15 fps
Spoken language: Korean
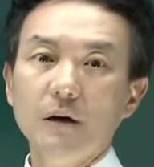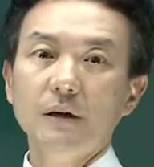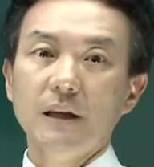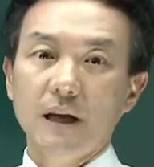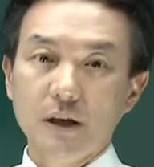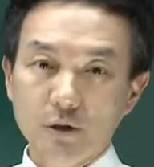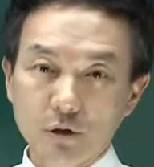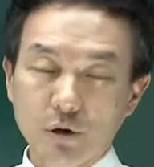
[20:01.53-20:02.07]
건
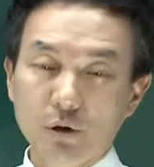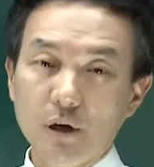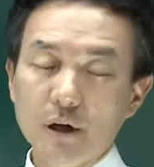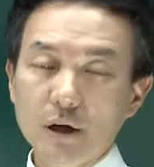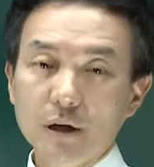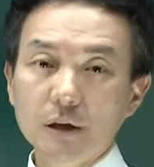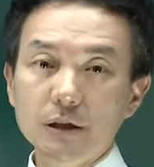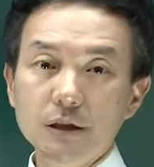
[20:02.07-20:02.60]
아니죠.
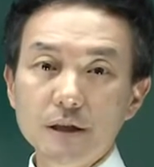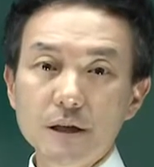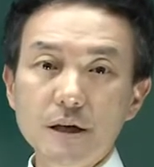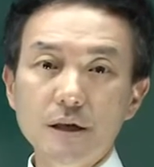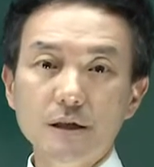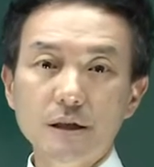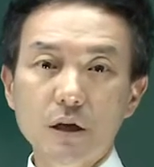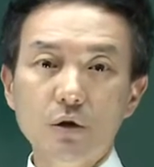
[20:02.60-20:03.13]

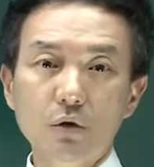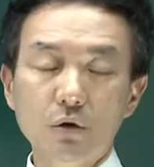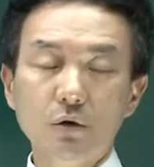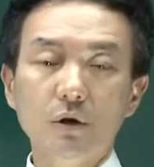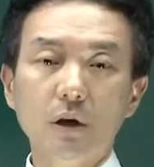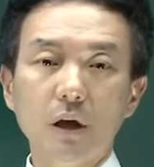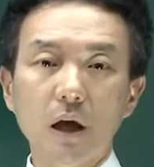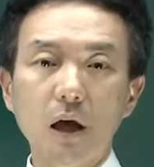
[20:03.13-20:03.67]
이행
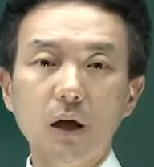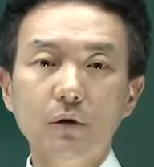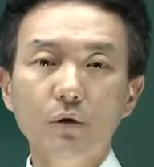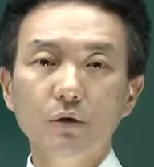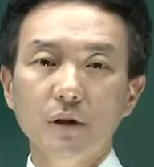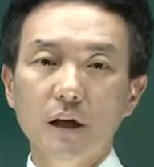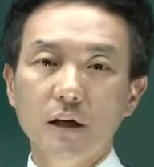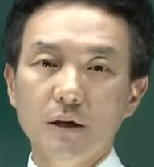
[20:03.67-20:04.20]
제공은
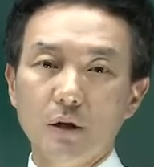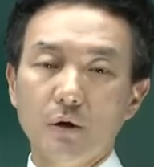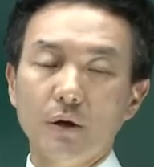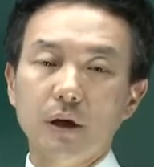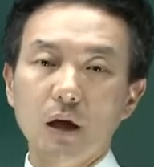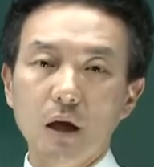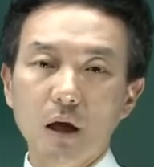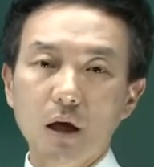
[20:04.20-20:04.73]
계속돼야 돼요.
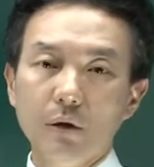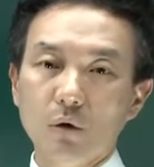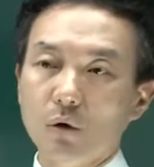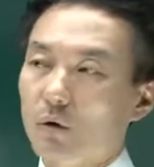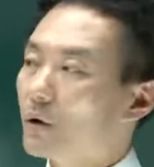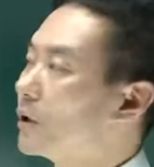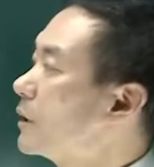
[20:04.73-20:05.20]
계속.